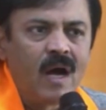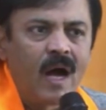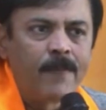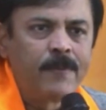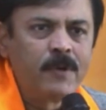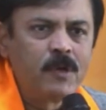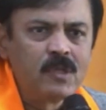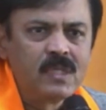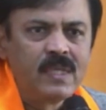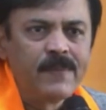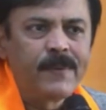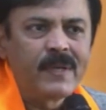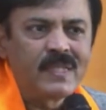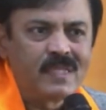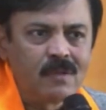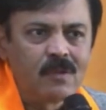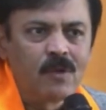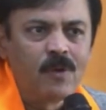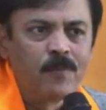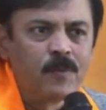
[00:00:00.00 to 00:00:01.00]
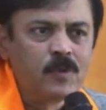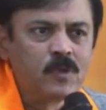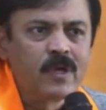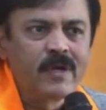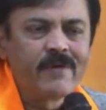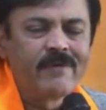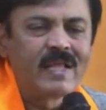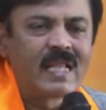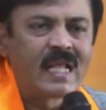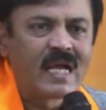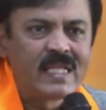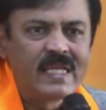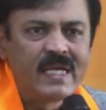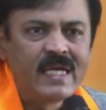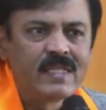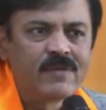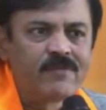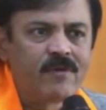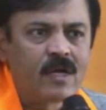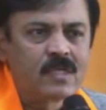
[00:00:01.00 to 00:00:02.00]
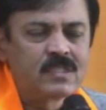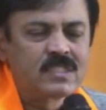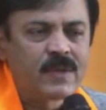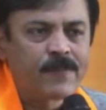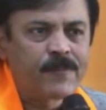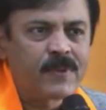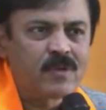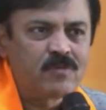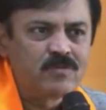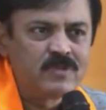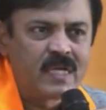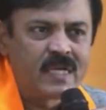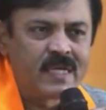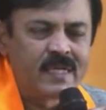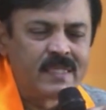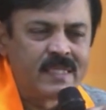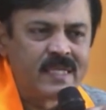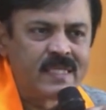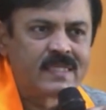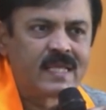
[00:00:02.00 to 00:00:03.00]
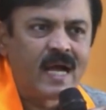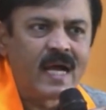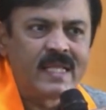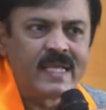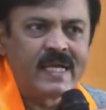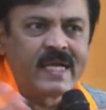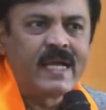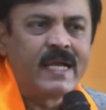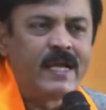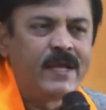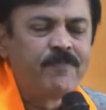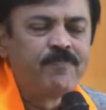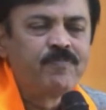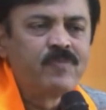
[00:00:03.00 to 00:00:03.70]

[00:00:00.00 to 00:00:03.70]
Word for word: అభివృద్ధి పథంలో ముందుకు వెళ్ళాలి అని వారు చెప్పడం జరిగింది దానికి